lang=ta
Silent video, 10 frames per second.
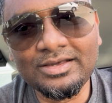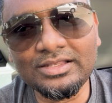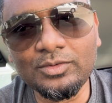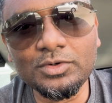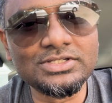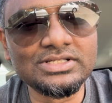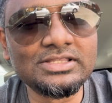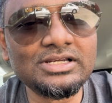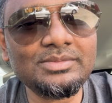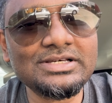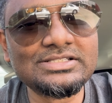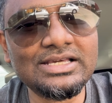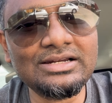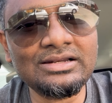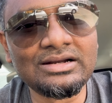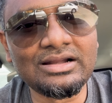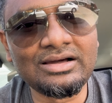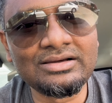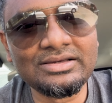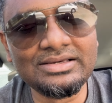இதில் உங்களுக்கு எதுலேயுமே ஸ்கில்
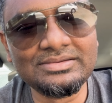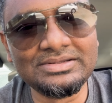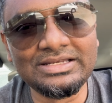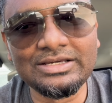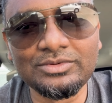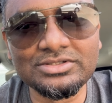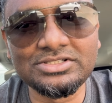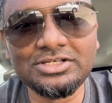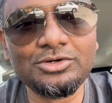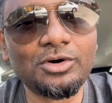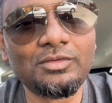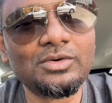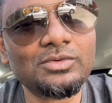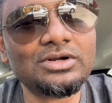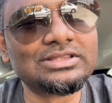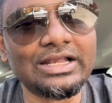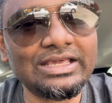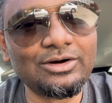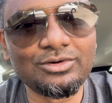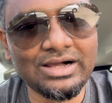இல்லைன்னா நீங்கள் ஒரு சிஇஓவாக e உங்களுக்கு
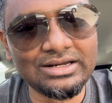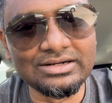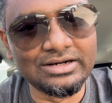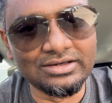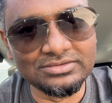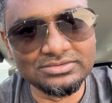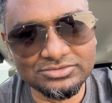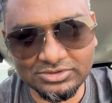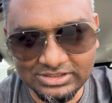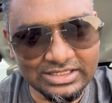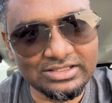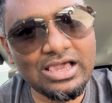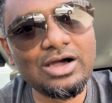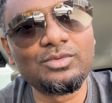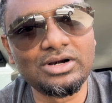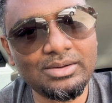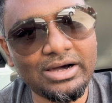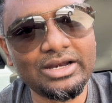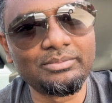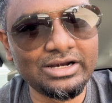தனியாக ஒரு வேலைன்னு கிடையாது ஸோ இதில் எதிலையா ஒன்றில்
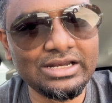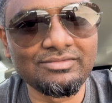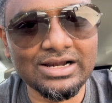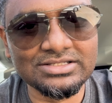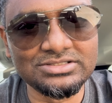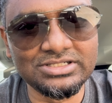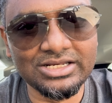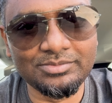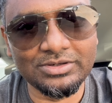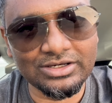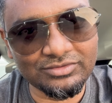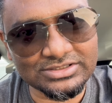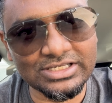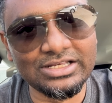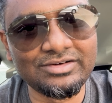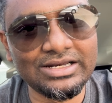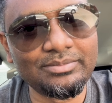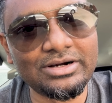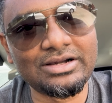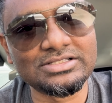மாறி மாறி நீங்கள் வேலை செஞ்சுட்டே இருப்பீங்க இவங்க செய்கிற
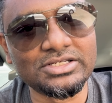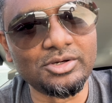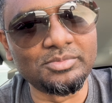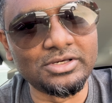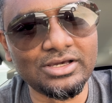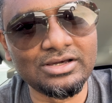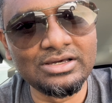வேலையை பெட்டராக செய்ய வைப்பீங்க